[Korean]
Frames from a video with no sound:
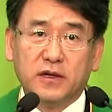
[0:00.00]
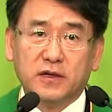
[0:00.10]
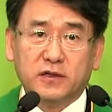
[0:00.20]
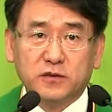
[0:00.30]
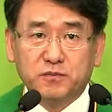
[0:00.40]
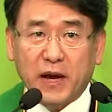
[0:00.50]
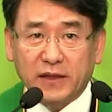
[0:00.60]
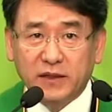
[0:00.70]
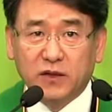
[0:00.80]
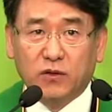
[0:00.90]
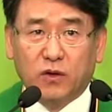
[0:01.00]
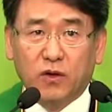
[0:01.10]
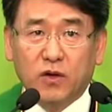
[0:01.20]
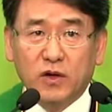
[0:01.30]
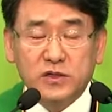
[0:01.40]
그럼
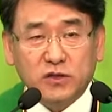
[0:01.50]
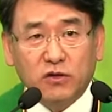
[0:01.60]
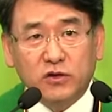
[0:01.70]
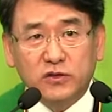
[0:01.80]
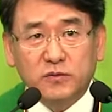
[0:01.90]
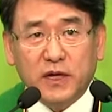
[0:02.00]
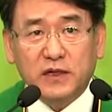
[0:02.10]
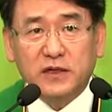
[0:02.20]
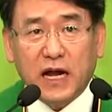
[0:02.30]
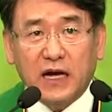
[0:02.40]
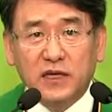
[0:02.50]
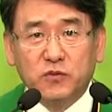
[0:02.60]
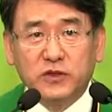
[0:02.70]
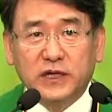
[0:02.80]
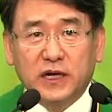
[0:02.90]
반대로 성경에서 말하는 악이
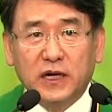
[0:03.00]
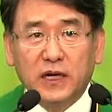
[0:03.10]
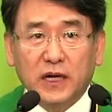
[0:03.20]
뭐냐?